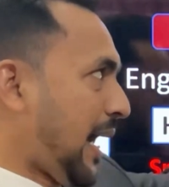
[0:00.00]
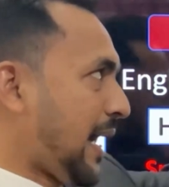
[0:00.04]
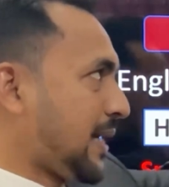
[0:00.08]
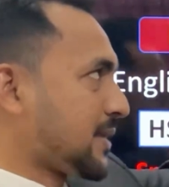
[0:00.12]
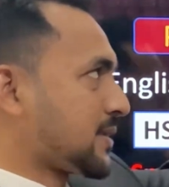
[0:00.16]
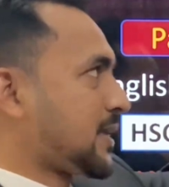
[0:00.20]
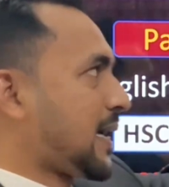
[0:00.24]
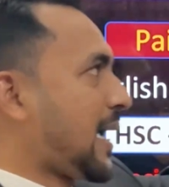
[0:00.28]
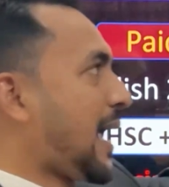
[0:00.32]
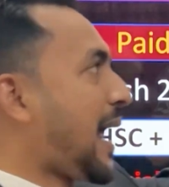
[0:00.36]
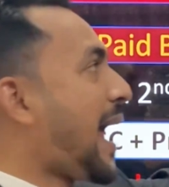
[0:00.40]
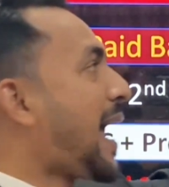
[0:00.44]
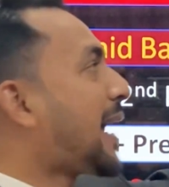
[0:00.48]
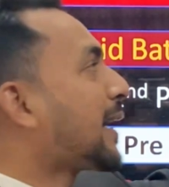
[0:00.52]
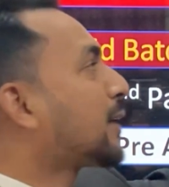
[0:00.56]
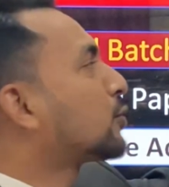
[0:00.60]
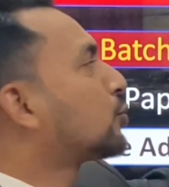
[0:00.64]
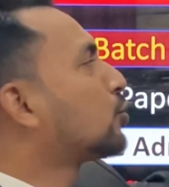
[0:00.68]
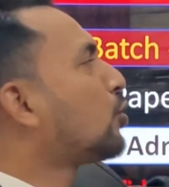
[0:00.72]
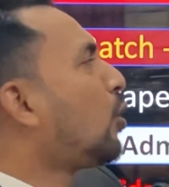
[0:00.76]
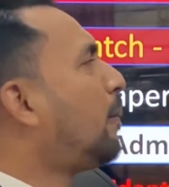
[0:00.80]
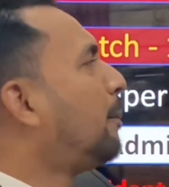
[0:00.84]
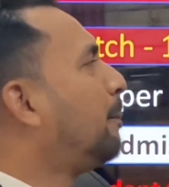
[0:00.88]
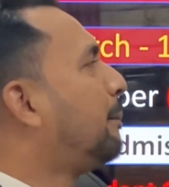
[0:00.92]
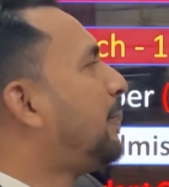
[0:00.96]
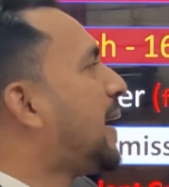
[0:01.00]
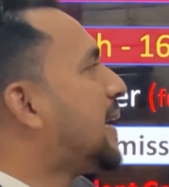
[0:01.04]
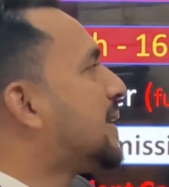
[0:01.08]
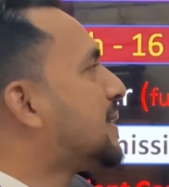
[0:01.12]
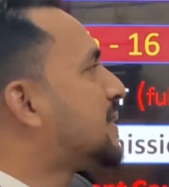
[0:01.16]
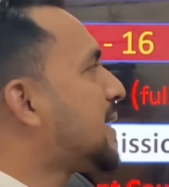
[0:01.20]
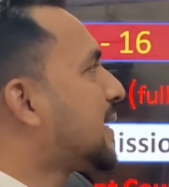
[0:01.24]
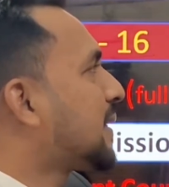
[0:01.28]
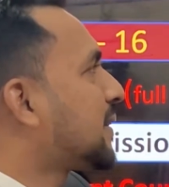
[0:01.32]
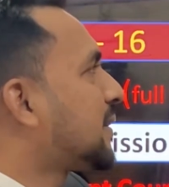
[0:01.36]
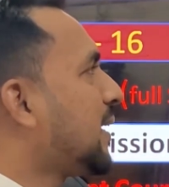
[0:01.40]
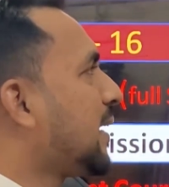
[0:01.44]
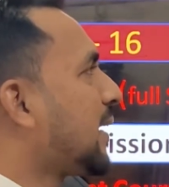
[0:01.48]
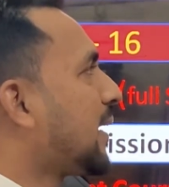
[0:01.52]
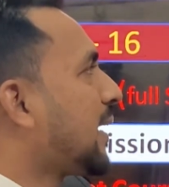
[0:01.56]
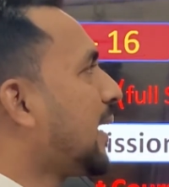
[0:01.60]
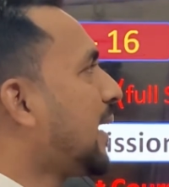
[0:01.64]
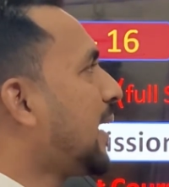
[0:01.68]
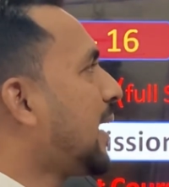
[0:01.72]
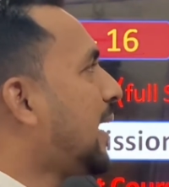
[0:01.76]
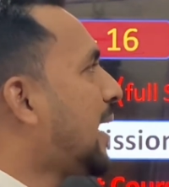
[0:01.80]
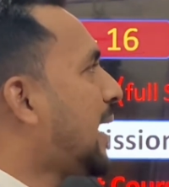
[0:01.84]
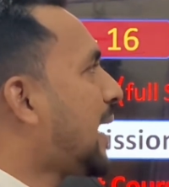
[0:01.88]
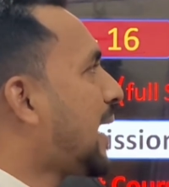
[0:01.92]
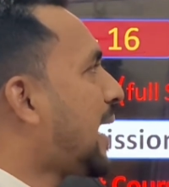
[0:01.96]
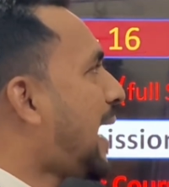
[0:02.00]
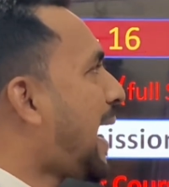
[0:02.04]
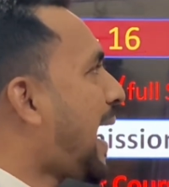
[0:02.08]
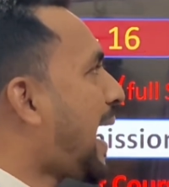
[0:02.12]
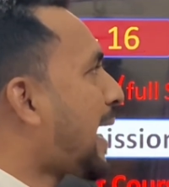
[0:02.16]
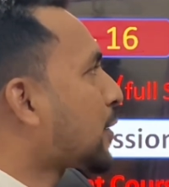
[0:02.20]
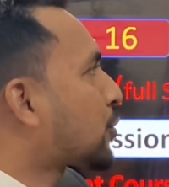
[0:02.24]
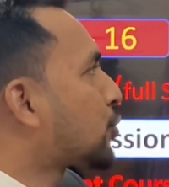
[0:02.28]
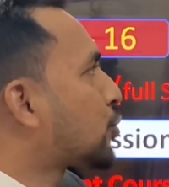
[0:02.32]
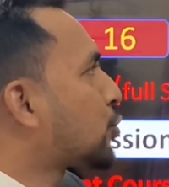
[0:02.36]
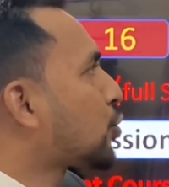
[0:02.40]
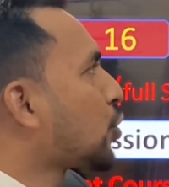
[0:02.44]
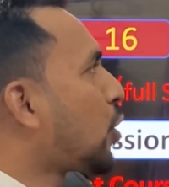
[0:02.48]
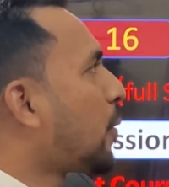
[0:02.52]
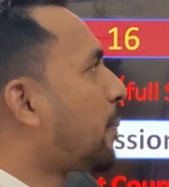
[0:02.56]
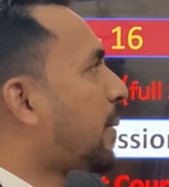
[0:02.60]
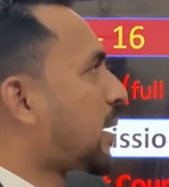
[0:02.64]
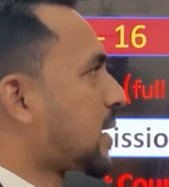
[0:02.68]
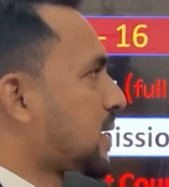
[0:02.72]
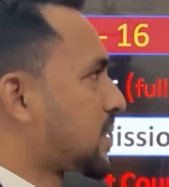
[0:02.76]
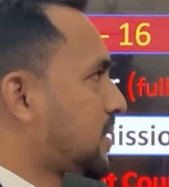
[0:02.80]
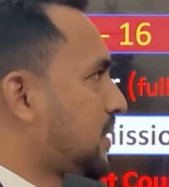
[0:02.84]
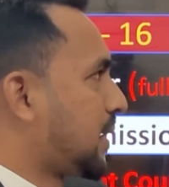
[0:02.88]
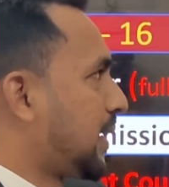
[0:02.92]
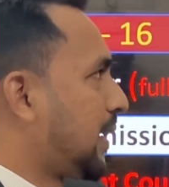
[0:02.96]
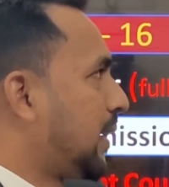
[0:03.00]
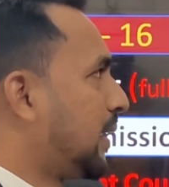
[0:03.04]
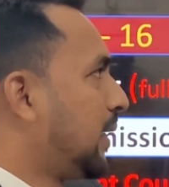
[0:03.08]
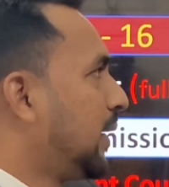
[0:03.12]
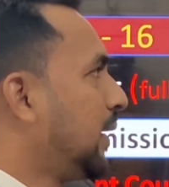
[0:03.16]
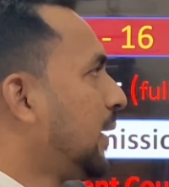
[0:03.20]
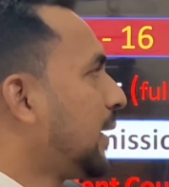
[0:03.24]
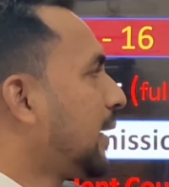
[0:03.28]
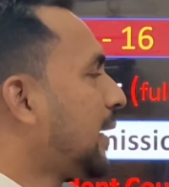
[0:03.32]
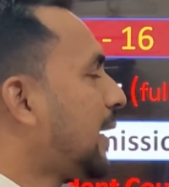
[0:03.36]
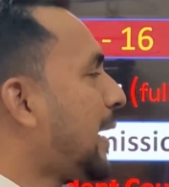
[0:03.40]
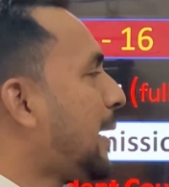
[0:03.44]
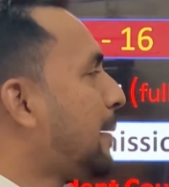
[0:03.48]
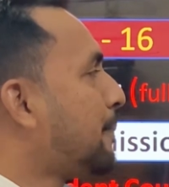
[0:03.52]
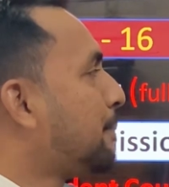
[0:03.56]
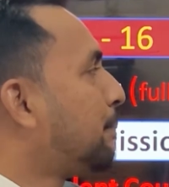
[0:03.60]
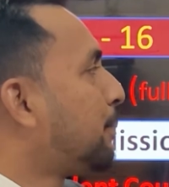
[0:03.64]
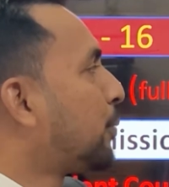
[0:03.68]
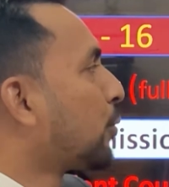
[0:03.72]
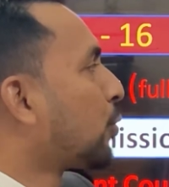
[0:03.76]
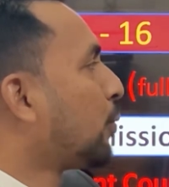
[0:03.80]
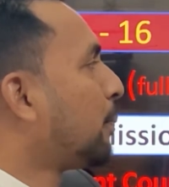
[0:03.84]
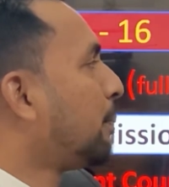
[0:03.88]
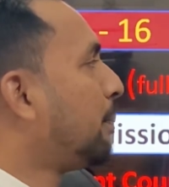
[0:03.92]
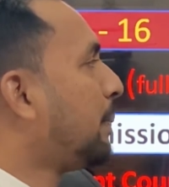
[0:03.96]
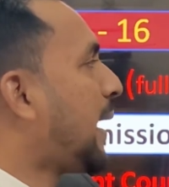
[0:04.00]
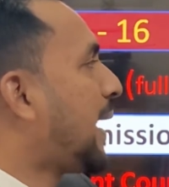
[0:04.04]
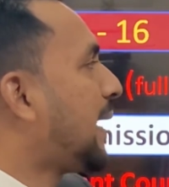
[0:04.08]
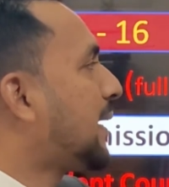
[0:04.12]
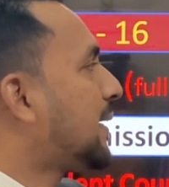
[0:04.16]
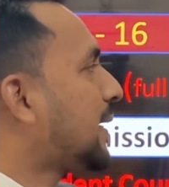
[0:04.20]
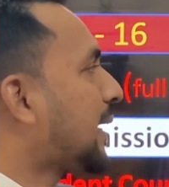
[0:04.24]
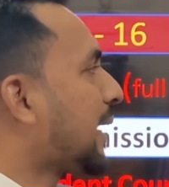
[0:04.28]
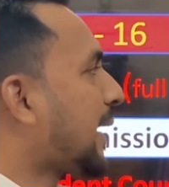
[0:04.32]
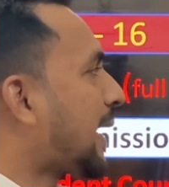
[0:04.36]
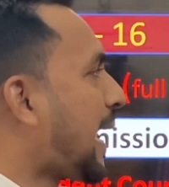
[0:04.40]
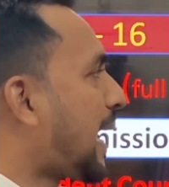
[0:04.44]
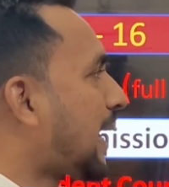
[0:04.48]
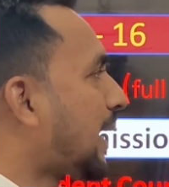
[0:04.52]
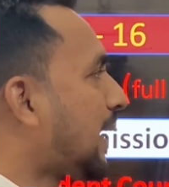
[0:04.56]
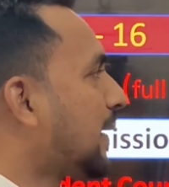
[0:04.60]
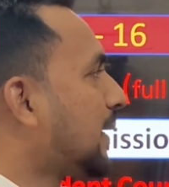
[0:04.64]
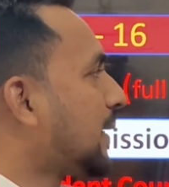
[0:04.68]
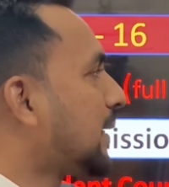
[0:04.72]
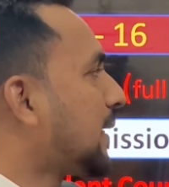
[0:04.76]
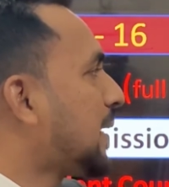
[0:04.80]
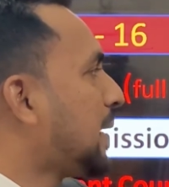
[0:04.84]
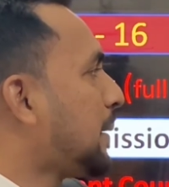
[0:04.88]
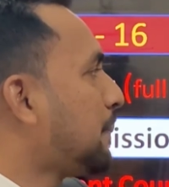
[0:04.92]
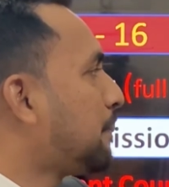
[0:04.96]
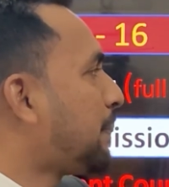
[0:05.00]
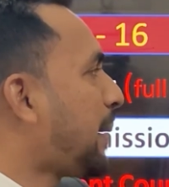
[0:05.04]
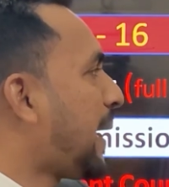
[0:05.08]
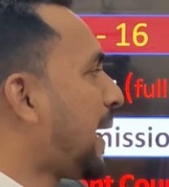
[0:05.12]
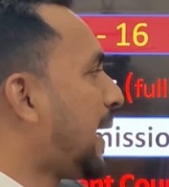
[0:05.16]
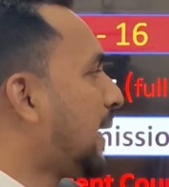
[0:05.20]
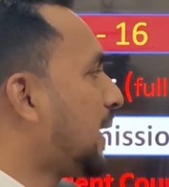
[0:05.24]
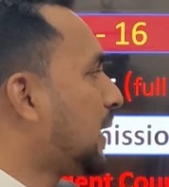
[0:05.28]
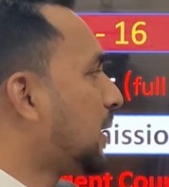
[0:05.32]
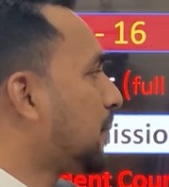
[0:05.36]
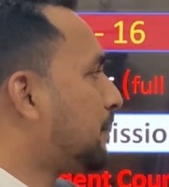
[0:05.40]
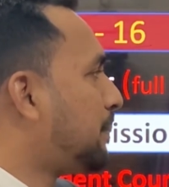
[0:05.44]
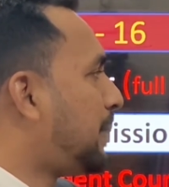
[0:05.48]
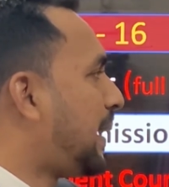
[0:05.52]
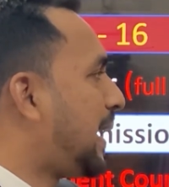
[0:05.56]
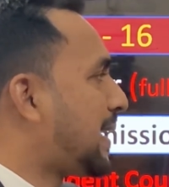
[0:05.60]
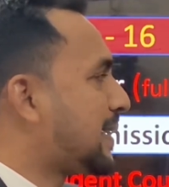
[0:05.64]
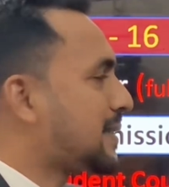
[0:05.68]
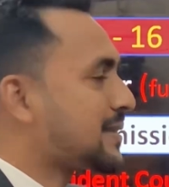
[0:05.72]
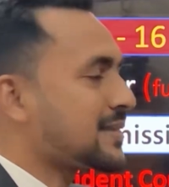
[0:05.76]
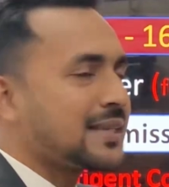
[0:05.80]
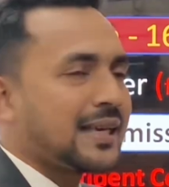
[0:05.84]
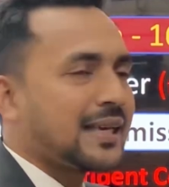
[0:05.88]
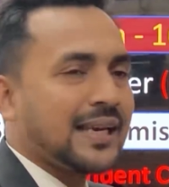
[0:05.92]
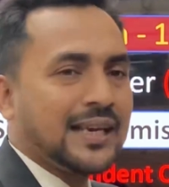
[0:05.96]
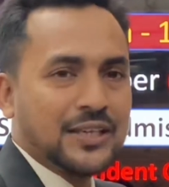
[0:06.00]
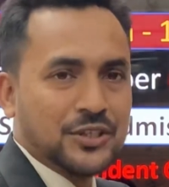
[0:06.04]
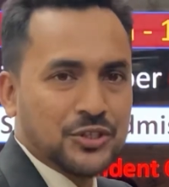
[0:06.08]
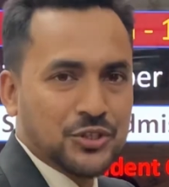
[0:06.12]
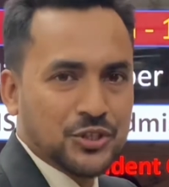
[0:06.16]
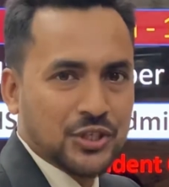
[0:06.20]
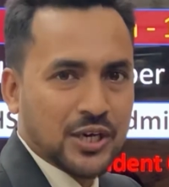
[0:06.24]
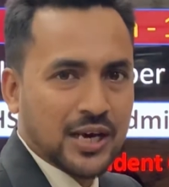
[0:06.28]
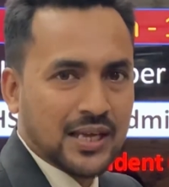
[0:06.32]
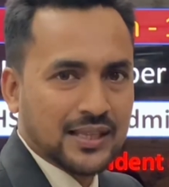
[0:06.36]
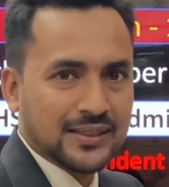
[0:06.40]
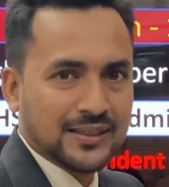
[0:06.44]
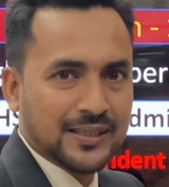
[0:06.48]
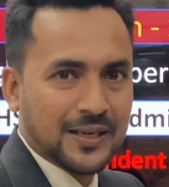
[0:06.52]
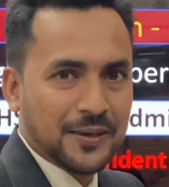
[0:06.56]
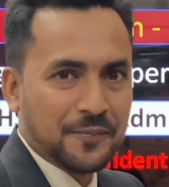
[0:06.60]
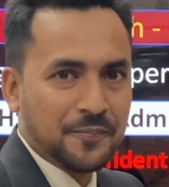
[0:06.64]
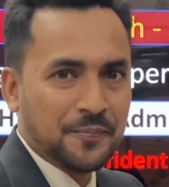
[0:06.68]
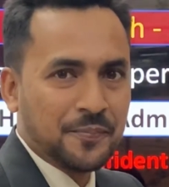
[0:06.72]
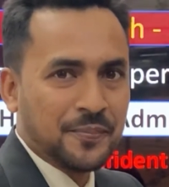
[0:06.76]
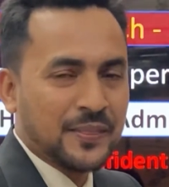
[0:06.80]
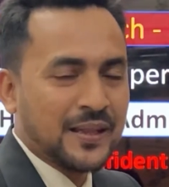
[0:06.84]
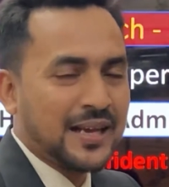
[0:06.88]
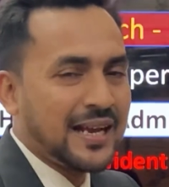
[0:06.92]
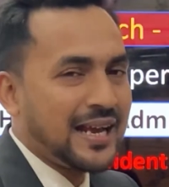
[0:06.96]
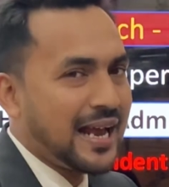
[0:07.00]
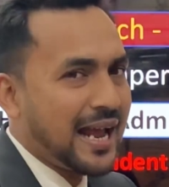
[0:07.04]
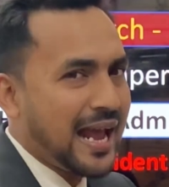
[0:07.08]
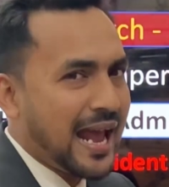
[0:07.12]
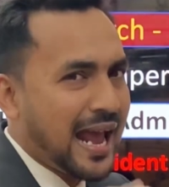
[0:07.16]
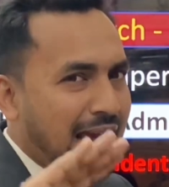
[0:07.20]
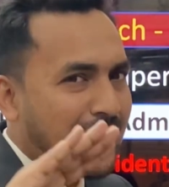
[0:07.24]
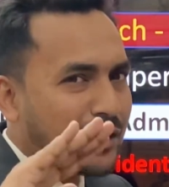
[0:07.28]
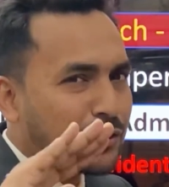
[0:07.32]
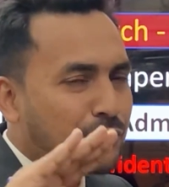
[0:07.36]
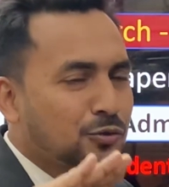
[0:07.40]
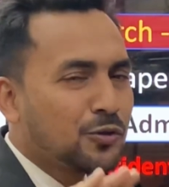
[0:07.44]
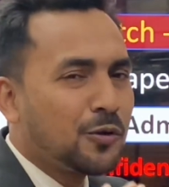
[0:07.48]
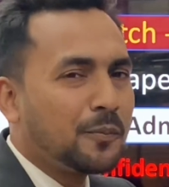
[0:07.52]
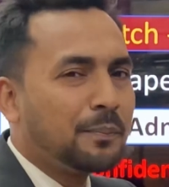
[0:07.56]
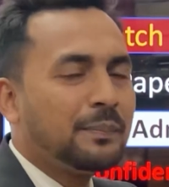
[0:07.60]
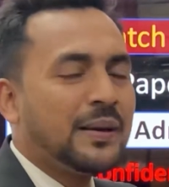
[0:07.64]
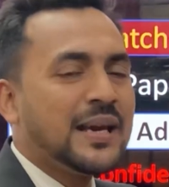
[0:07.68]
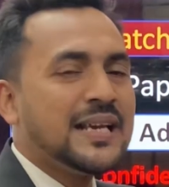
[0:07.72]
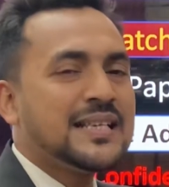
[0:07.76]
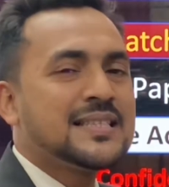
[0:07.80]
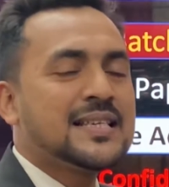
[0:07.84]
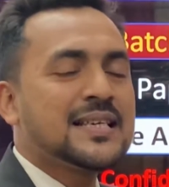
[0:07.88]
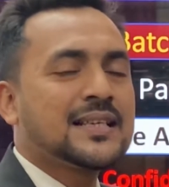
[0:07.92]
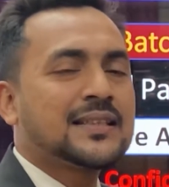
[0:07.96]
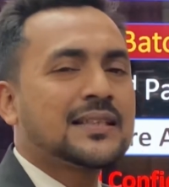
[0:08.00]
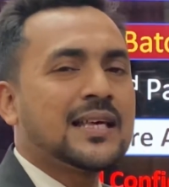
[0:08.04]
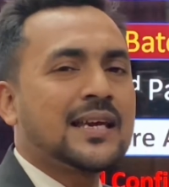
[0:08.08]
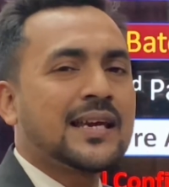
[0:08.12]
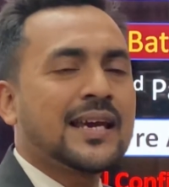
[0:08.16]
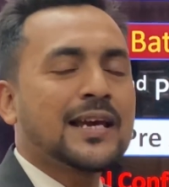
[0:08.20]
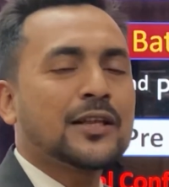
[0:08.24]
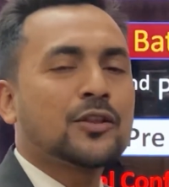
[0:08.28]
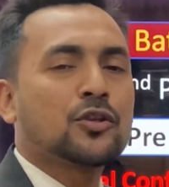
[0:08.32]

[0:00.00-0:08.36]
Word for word: আচ্ছা একদম বেসিক থেকে একশো পার্সেন্ট ইম্প্রুভমেন্ট গ্যারান্টি পেইড ব্যাস ইনশাআল্লাহ একদম বেসিক থেকে